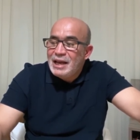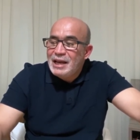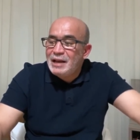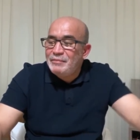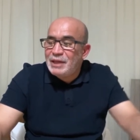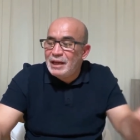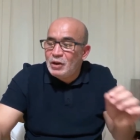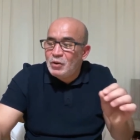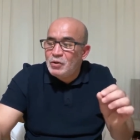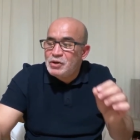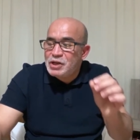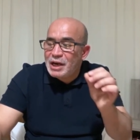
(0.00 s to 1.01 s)

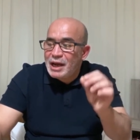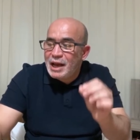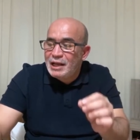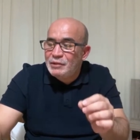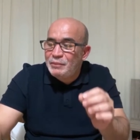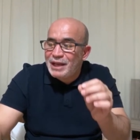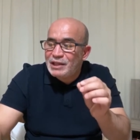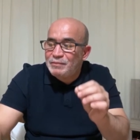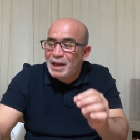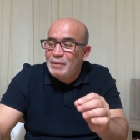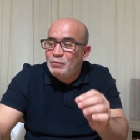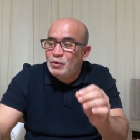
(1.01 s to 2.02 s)
يمتلكون جرائد
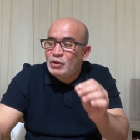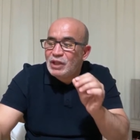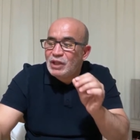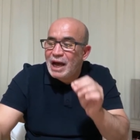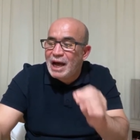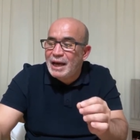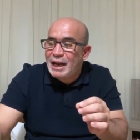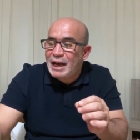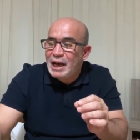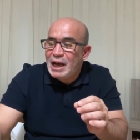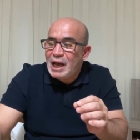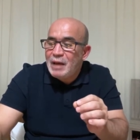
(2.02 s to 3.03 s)
بأسماء
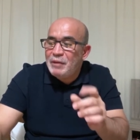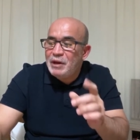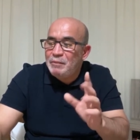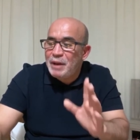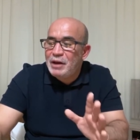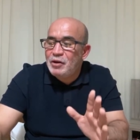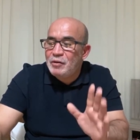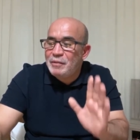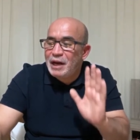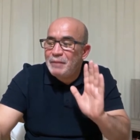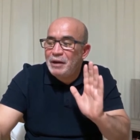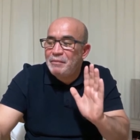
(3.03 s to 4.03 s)
مستعارة من
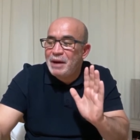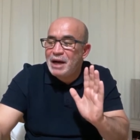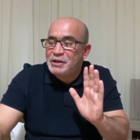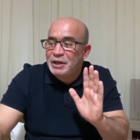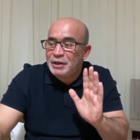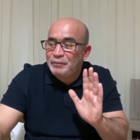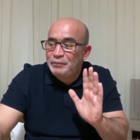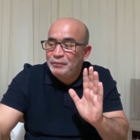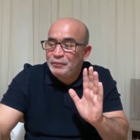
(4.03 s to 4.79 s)
بينهم رابح ماجر